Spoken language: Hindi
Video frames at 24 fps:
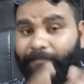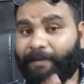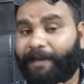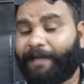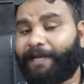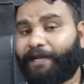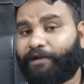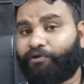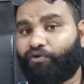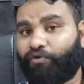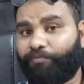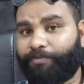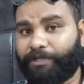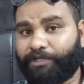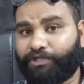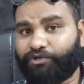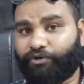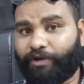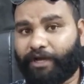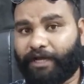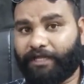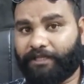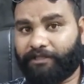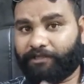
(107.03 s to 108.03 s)
बेटे को भी
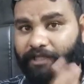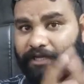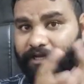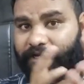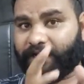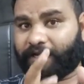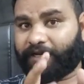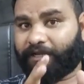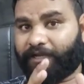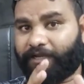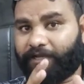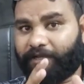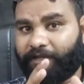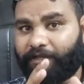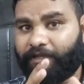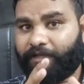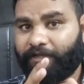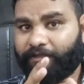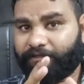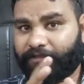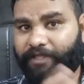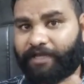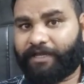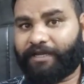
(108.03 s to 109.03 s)
जो है दे करके
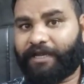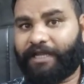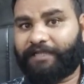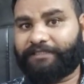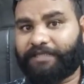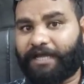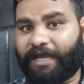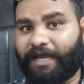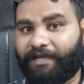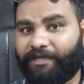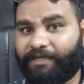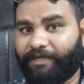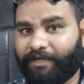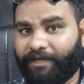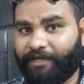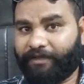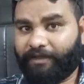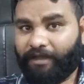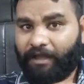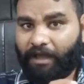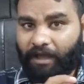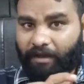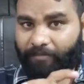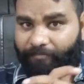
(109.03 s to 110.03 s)
देखना चाहिए
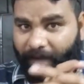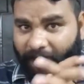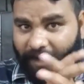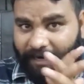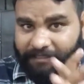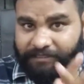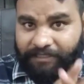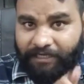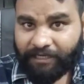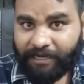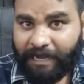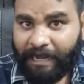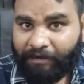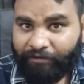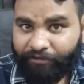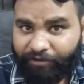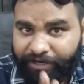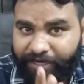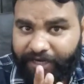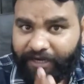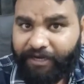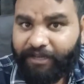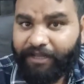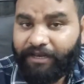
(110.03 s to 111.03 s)
भारत सरकार को
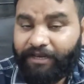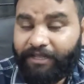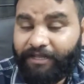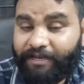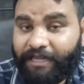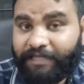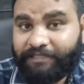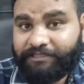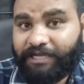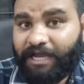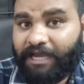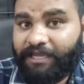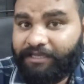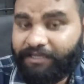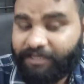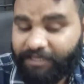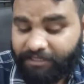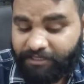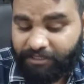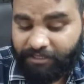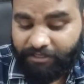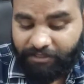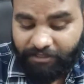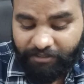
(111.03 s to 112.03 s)
निर्णय लेना
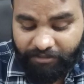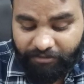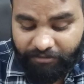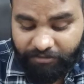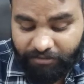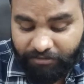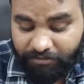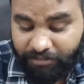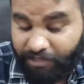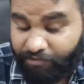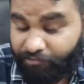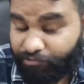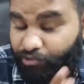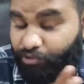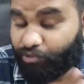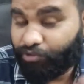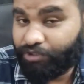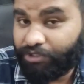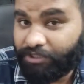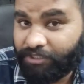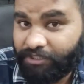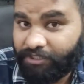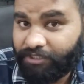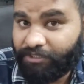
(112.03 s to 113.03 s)
चाहिए कि देव
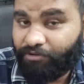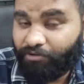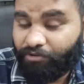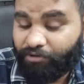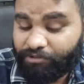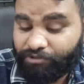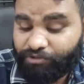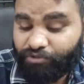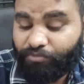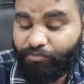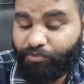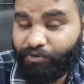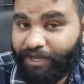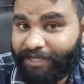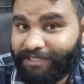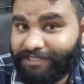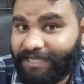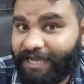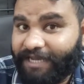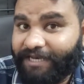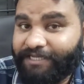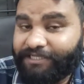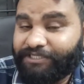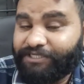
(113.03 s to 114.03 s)
ज्योति और जो मुकेश
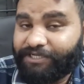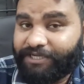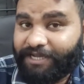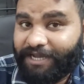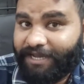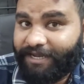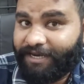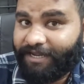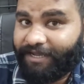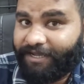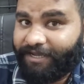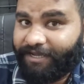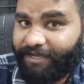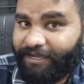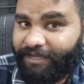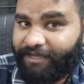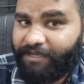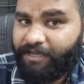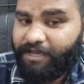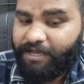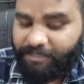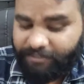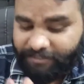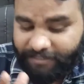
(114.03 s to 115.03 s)
सानी जी कह रहे
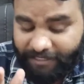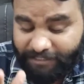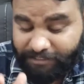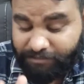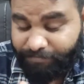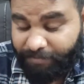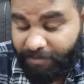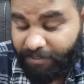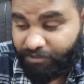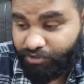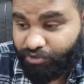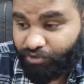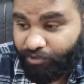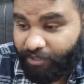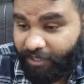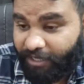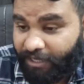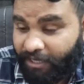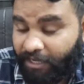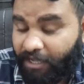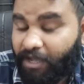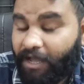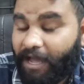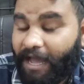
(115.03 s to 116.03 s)
हैं क्या इस पर जो
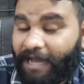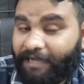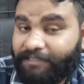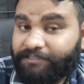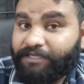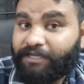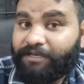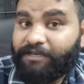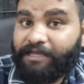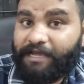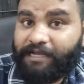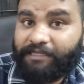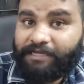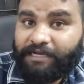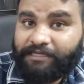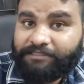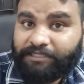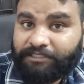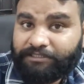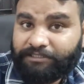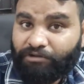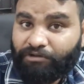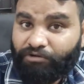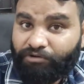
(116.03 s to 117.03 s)
है एक्शन लिया जा
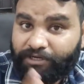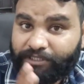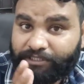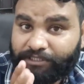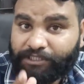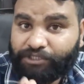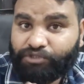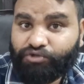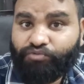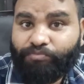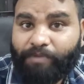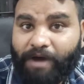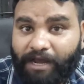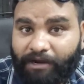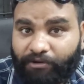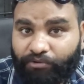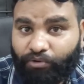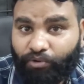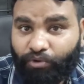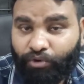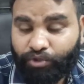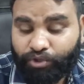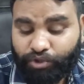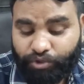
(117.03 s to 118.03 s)
सकता है और नीतीश कुमार
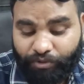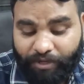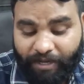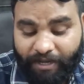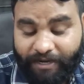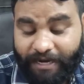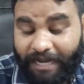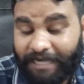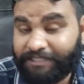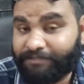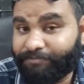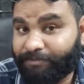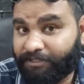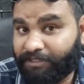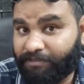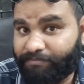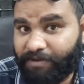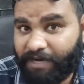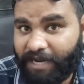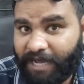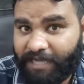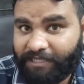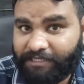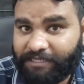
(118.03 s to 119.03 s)
को जो है
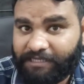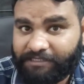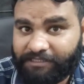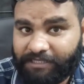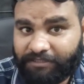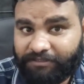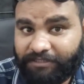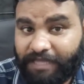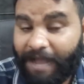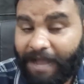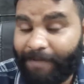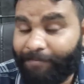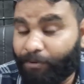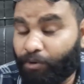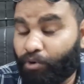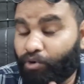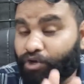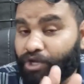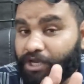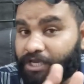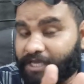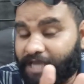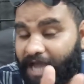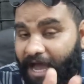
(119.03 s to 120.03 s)
राष्ट्रपति बनाया जा सकता है आप
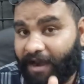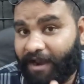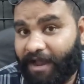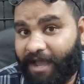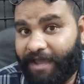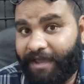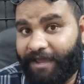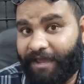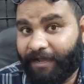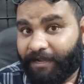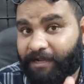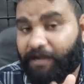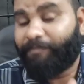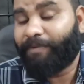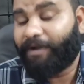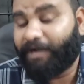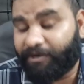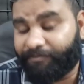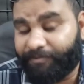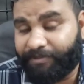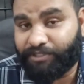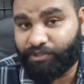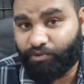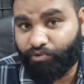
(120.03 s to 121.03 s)
लोगों की क्या राय है
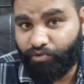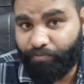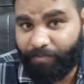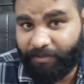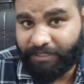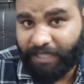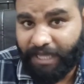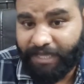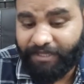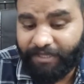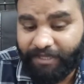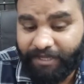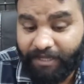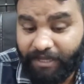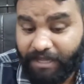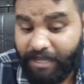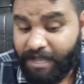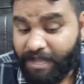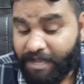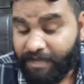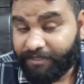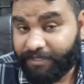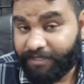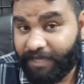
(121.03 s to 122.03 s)
कमेंट में ज़रूर बताइए
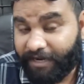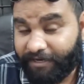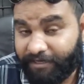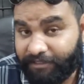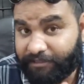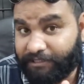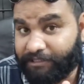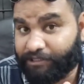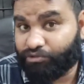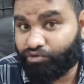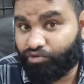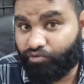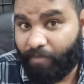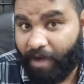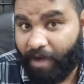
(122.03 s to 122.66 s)
क्या नीतीश